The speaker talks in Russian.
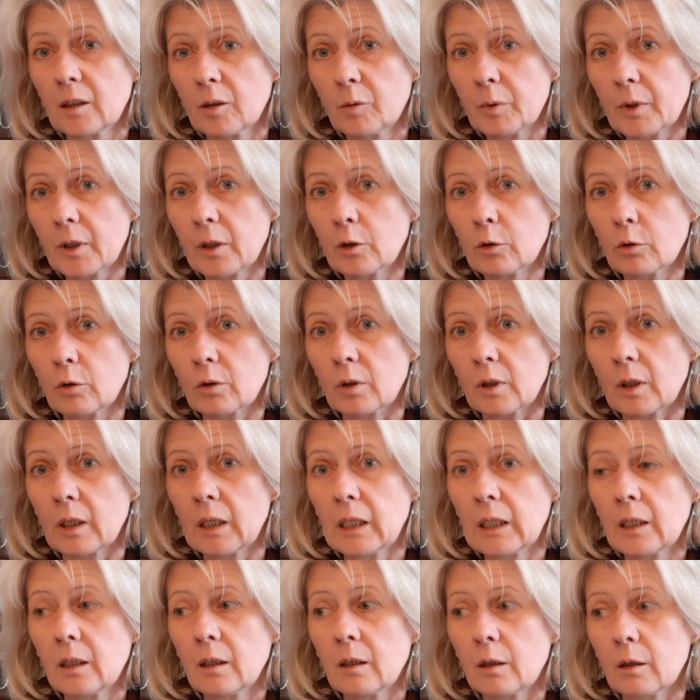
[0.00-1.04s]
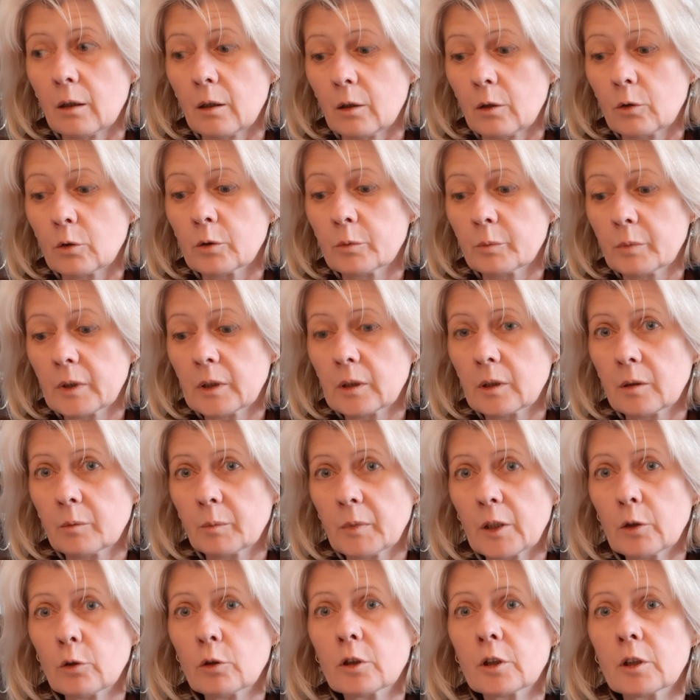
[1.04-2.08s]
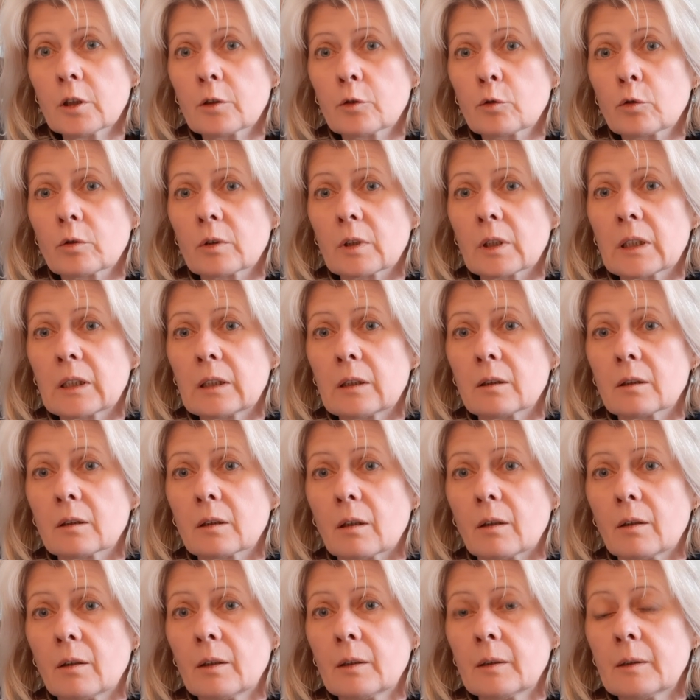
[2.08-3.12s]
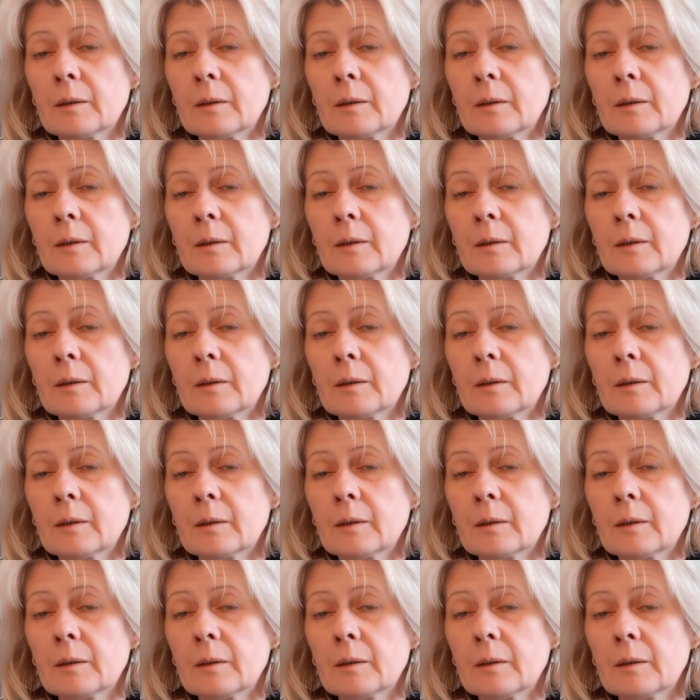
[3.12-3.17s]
пророка, а, он был моложе Иисуса Христа.